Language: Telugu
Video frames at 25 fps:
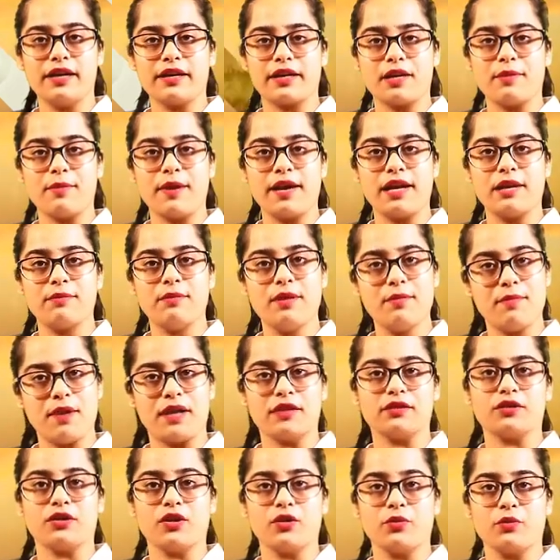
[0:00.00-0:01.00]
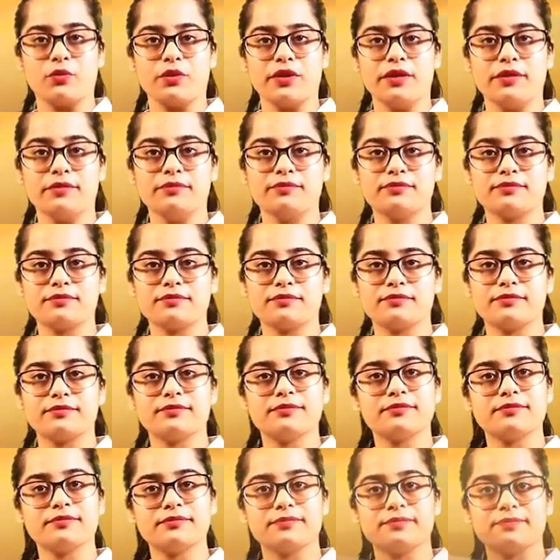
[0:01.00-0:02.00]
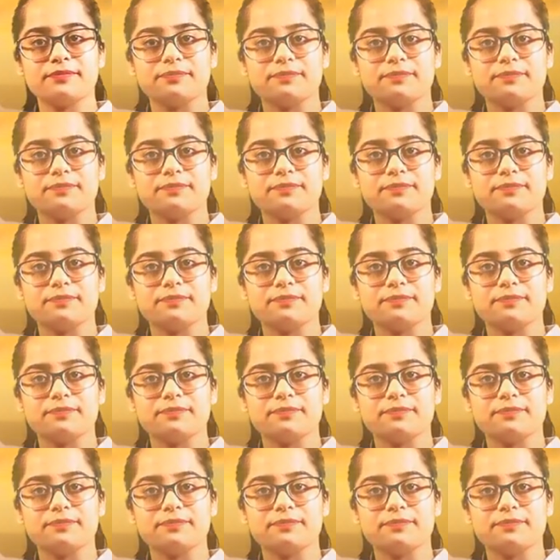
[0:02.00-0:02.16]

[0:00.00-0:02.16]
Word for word: వచ్చే మలేరియా కోసం మాట్లాడబోతున్నాను